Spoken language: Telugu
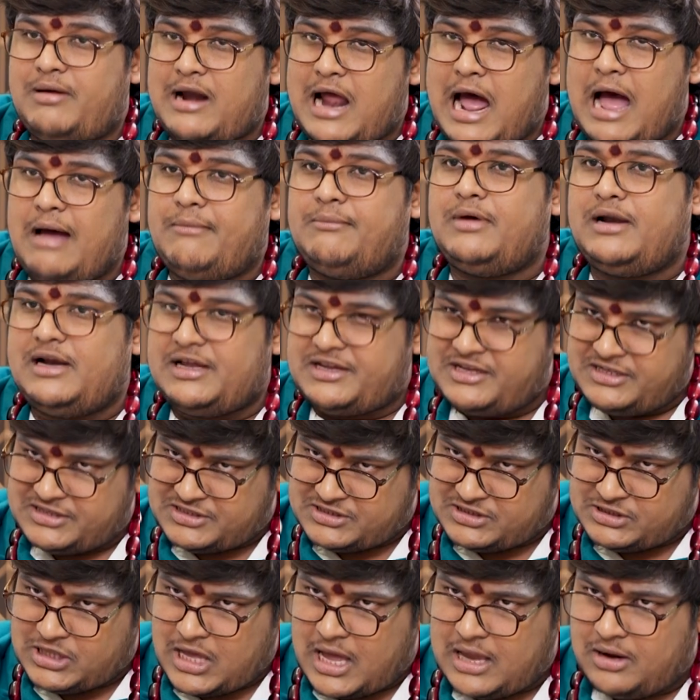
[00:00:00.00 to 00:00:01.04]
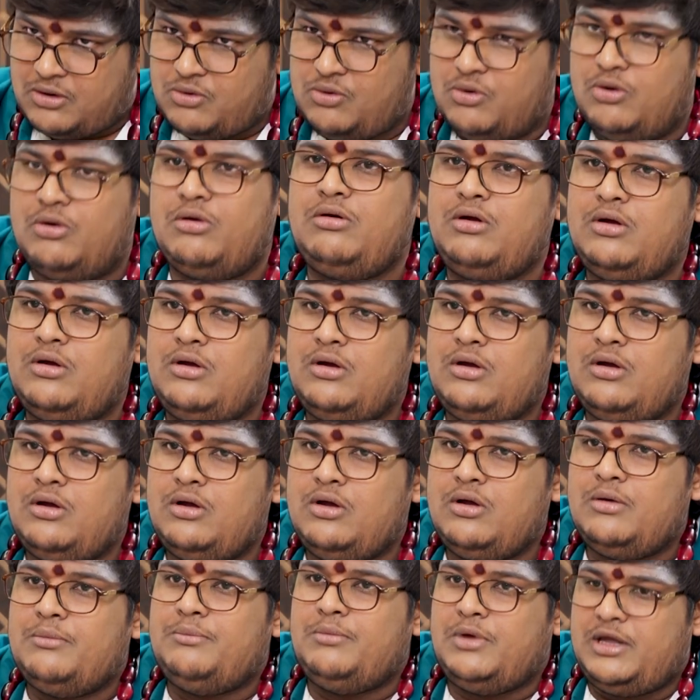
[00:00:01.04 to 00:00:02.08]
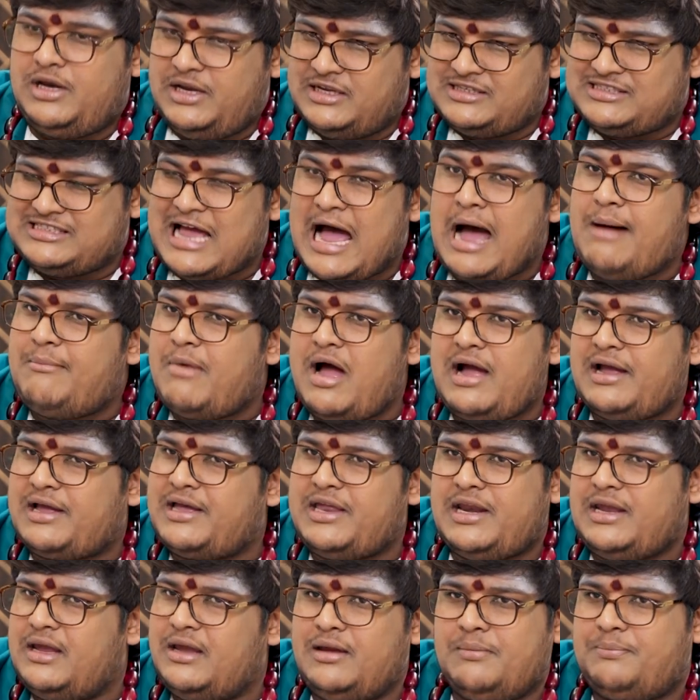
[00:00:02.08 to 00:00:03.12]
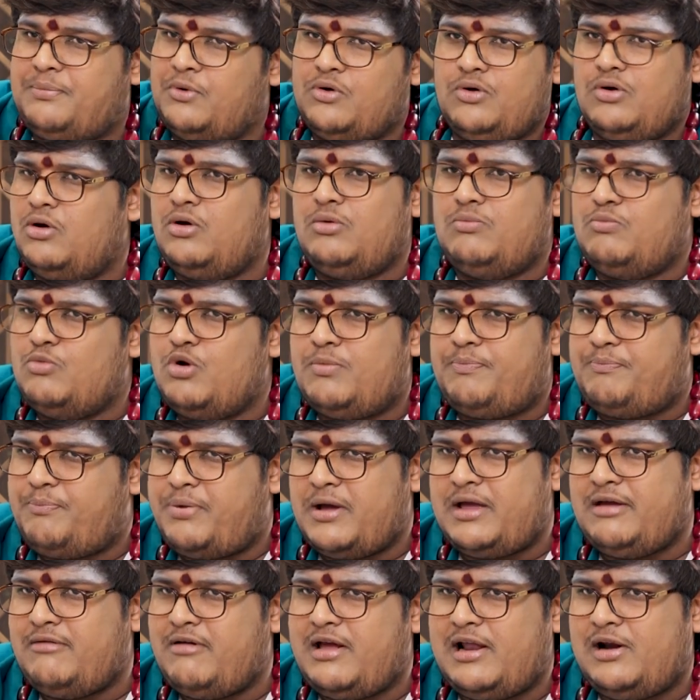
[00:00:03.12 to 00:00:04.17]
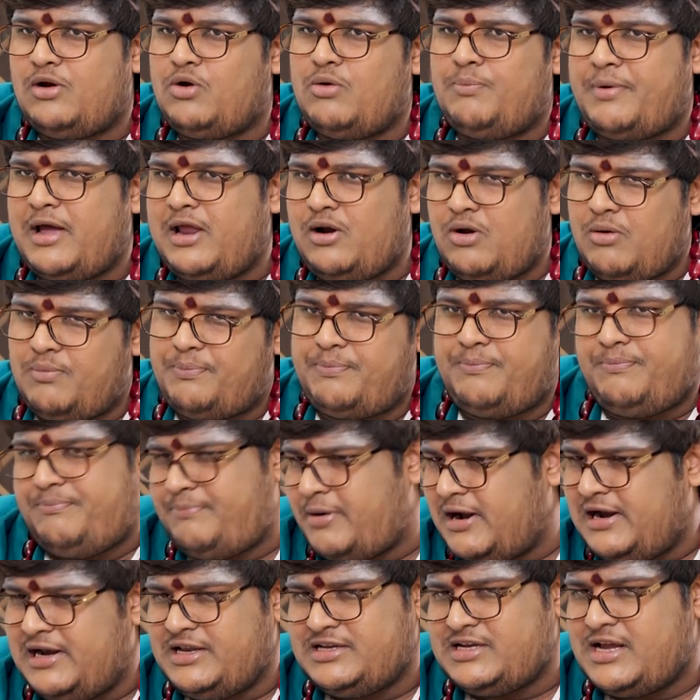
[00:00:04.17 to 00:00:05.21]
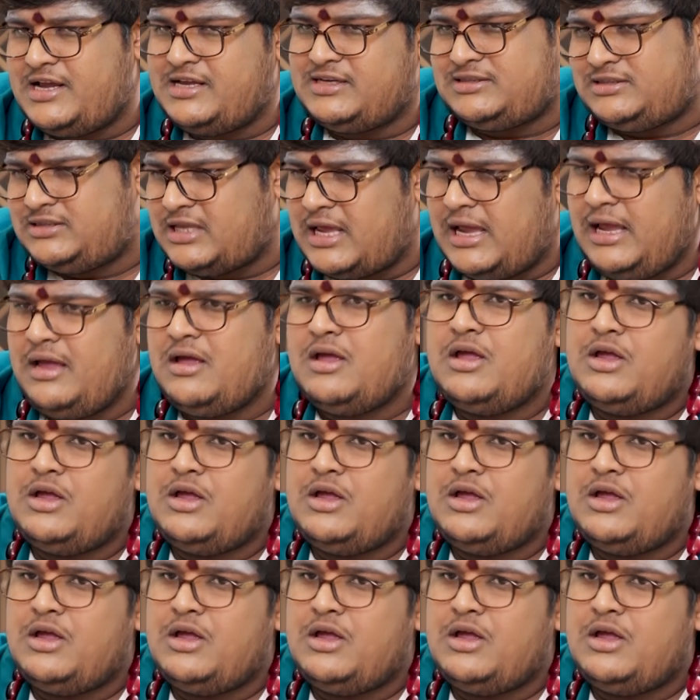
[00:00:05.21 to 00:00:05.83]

బ్రాహ్మలకు ఇస్తాను మీరు ఈ సామాగ్రి ఇప్పుడు ముప్పై వేల రూపాయలు పెళ్లి చేయిస్తే